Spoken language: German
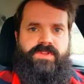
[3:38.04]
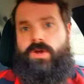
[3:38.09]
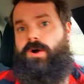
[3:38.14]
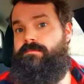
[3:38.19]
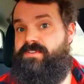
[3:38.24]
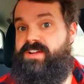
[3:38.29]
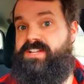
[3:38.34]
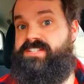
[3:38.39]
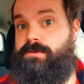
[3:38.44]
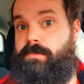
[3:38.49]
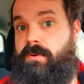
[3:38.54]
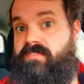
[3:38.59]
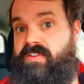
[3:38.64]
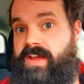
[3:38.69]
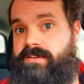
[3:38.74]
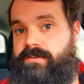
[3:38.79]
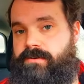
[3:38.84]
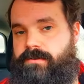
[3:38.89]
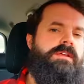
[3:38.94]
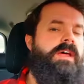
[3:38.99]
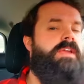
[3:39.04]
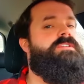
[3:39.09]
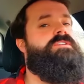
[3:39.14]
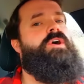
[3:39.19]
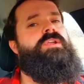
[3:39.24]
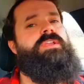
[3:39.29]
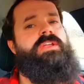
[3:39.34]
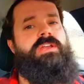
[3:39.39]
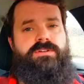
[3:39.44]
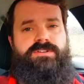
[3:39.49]
Kommen wir zur Bewertung. Der
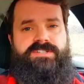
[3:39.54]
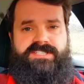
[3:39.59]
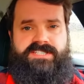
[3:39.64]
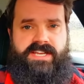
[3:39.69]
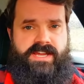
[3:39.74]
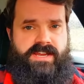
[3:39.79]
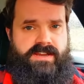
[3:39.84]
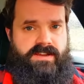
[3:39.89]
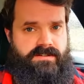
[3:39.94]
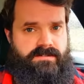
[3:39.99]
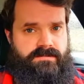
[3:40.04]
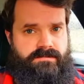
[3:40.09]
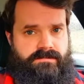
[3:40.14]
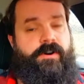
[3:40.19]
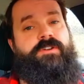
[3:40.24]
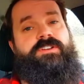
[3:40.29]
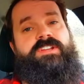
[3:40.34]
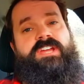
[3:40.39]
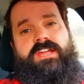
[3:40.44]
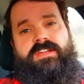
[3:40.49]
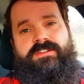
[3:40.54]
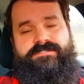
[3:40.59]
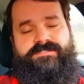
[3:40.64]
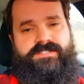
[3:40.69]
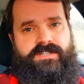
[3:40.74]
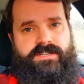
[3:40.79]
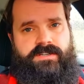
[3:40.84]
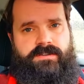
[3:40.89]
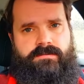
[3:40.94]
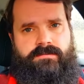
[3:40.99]
Dirty Louisiana von
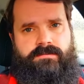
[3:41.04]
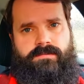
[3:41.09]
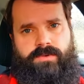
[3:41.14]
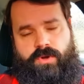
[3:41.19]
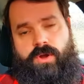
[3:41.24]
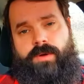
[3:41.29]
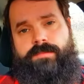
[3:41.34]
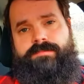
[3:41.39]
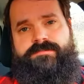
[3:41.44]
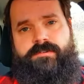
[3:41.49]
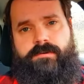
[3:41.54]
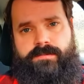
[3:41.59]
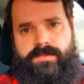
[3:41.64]
KFC bekommt von